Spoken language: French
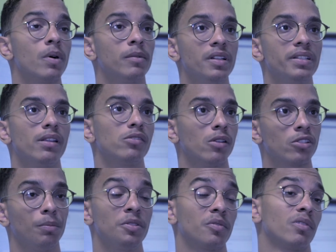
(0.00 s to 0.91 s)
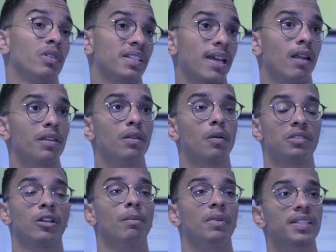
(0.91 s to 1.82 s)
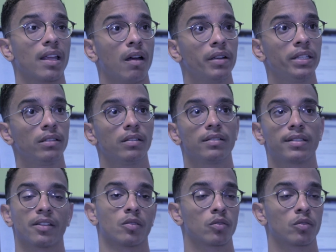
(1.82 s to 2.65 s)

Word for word: proprement dire une entreprise, parce qu'on est salarié, coup, c'est comme les salariés, ça